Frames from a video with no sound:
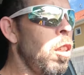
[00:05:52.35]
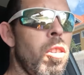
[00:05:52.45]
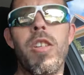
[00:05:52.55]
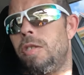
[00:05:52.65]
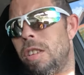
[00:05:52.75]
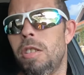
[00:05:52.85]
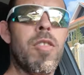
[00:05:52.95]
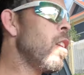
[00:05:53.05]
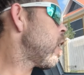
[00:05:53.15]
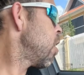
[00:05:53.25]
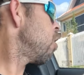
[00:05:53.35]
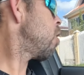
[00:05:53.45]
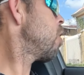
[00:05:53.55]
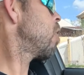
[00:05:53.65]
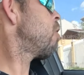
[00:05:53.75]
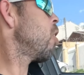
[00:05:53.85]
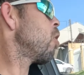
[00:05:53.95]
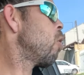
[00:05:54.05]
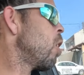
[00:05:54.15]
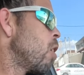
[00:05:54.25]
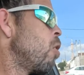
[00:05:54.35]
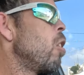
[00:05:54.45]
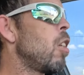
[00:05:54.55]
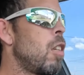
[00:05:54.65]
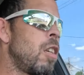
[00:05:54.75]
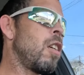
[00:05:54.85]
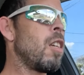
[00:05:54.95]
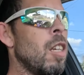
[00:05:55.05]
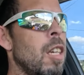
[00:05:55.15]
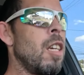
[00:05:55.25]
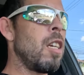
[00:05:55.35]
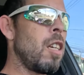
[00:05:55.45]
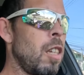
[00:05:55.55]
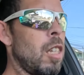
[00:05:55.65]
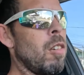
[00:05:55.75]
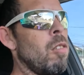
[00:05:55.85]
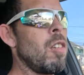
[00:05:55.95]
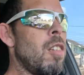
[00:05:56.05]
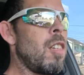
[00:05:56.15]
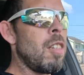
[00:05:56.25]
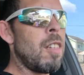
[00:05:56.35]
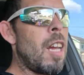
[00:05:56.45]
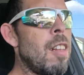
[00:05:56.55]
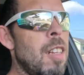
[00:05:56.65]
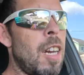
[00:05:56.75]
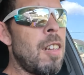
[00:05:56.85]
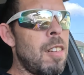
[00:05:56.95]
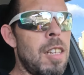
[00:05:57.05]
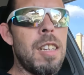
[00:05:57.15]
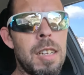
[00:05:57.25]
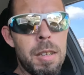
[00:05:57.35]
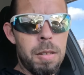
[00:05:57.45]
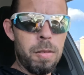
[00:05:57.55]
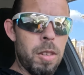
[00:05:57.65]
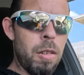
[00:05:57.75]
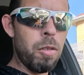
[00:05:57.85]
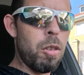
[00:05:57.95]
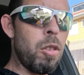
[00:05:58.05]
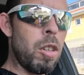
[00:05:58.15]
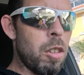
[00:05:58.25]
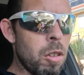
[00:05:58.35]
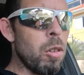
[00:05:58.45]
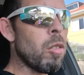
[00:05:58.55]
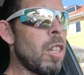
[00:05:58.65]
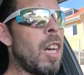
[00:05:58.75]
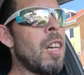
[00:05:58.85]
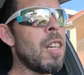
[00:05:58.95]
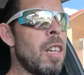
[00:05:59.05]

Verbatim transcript: né? 9,99 que faltou da corrida. Então esses 10 reais aí, né? Eu vou descontar